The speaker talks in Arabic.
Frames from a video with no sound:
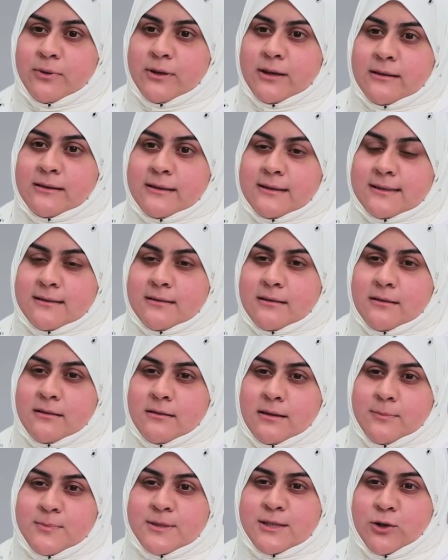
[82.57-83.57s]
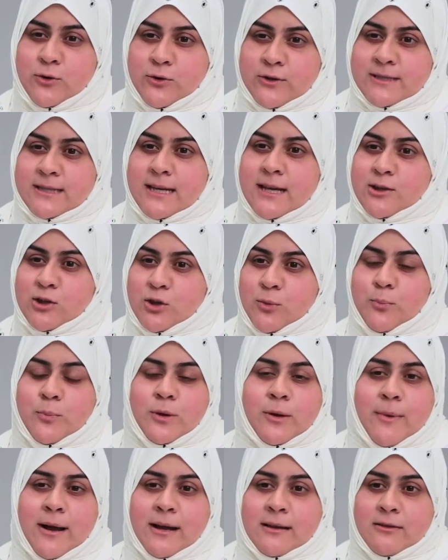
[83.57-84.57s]
بلبس الكرسي
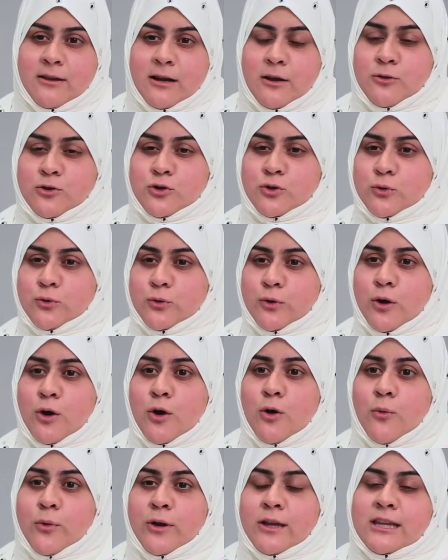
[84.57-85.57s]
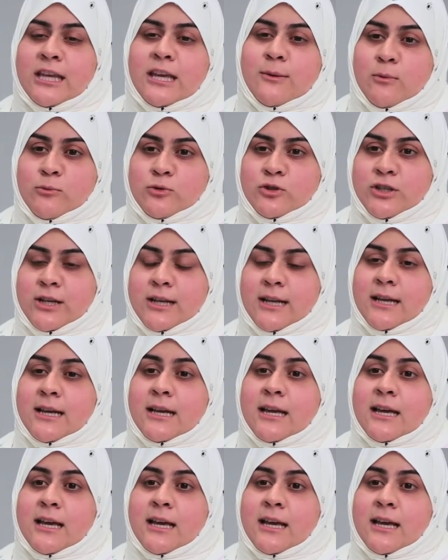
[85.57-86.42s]
الطبي بعد ثلاثة شهور وينتهي من المشكله